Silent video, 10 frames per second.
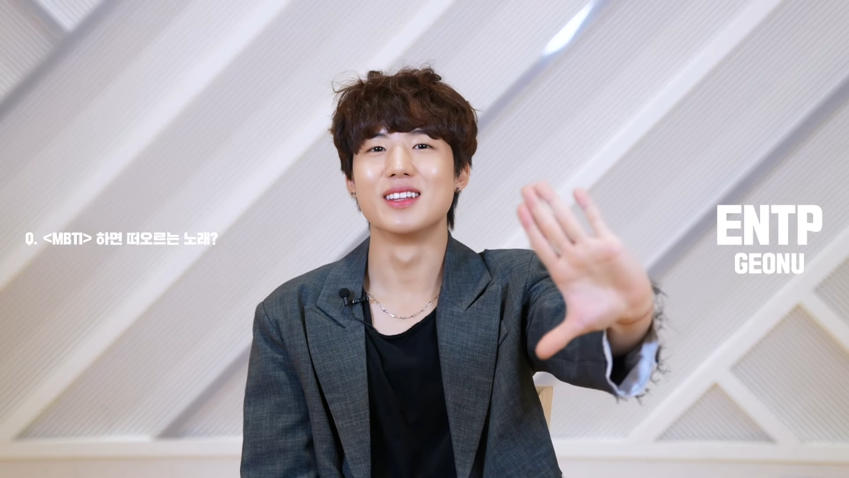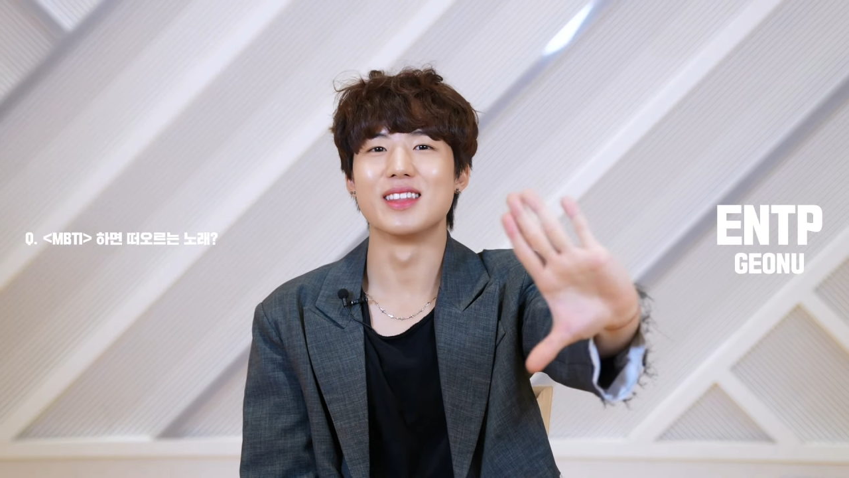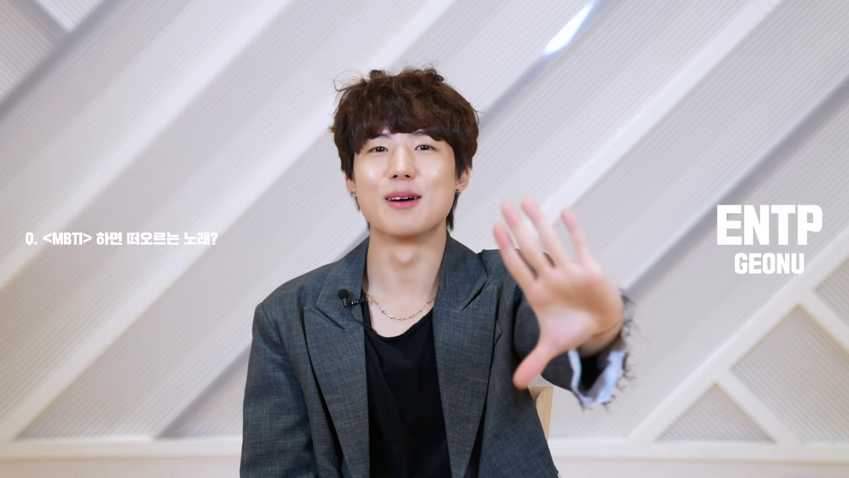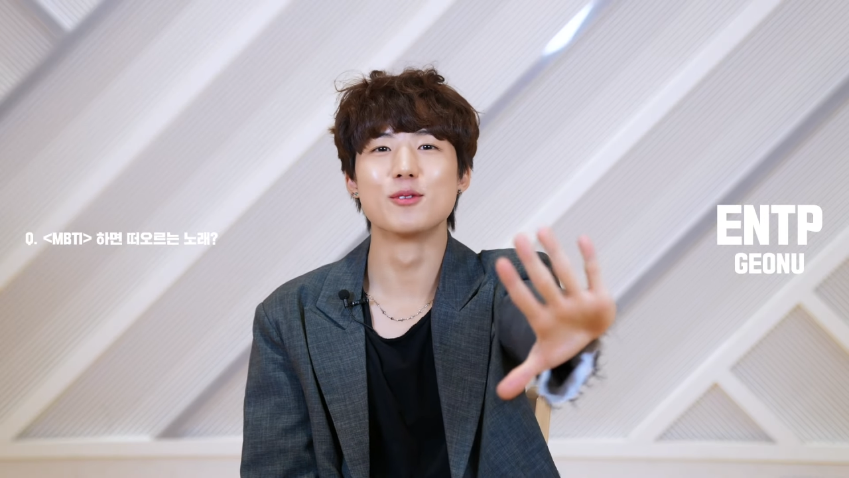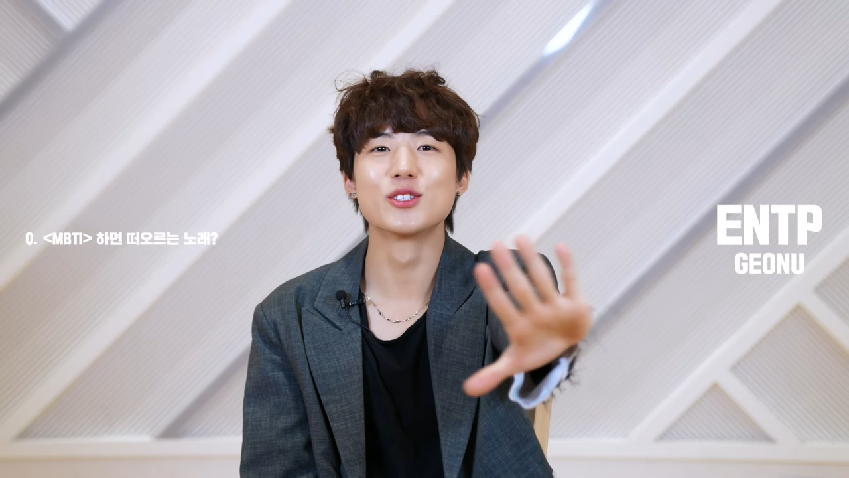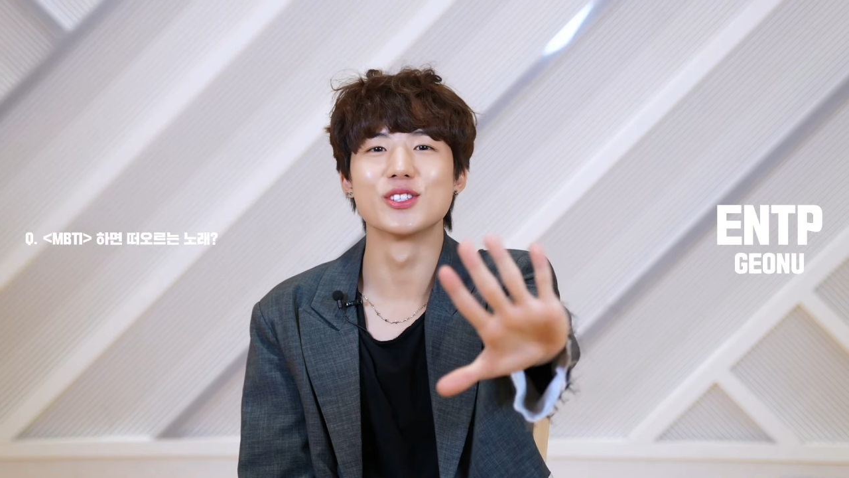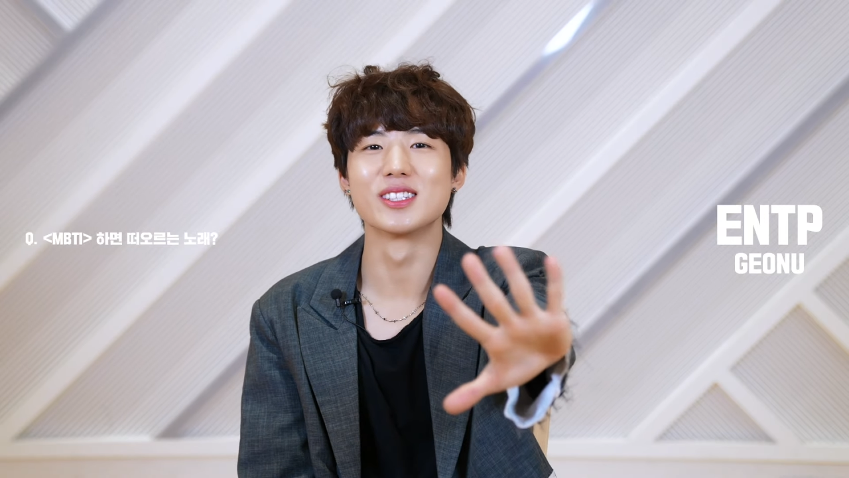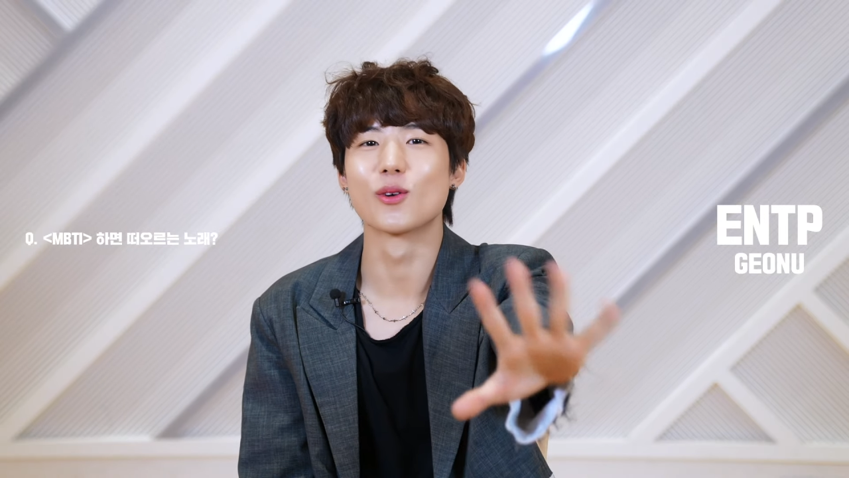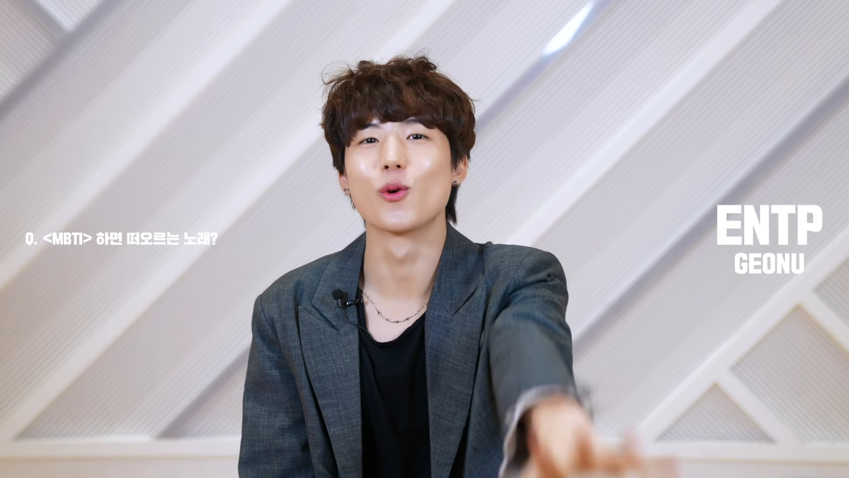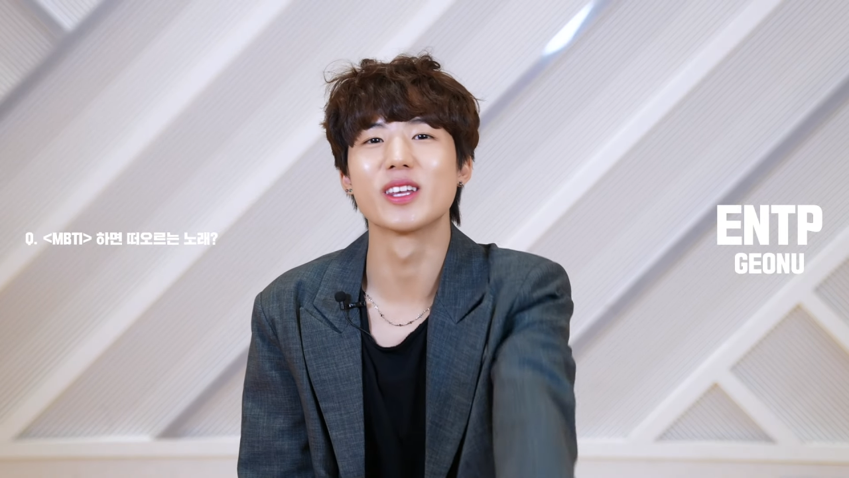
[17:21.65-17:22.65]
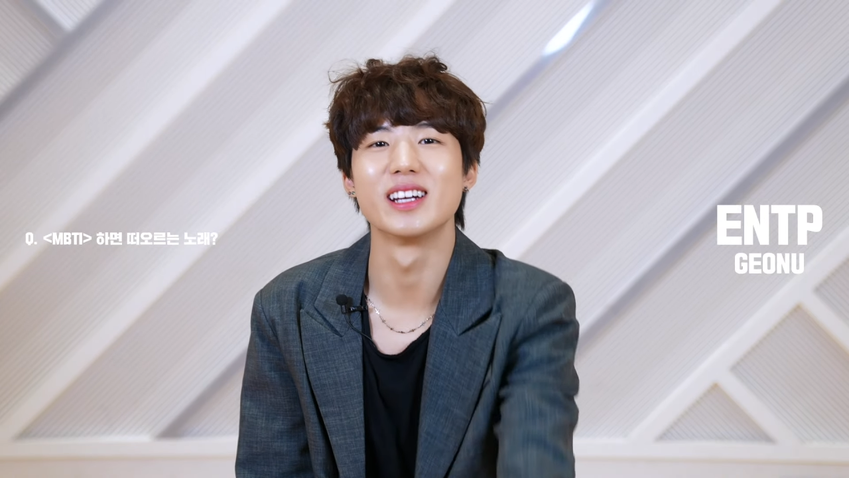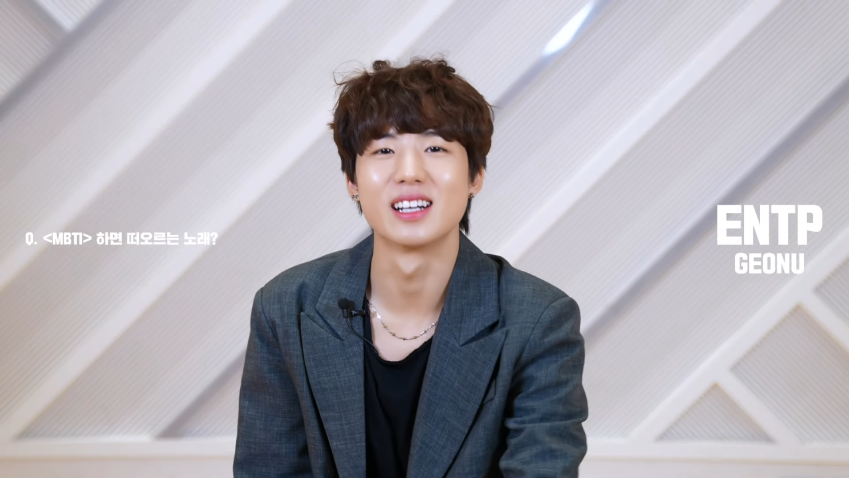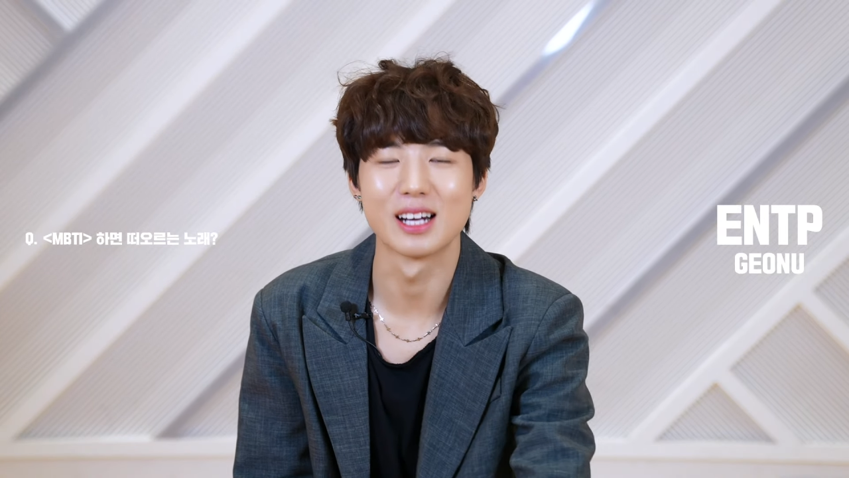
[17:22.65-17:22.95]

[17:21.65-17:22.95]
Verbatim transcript: 남을 수 있는 곡이다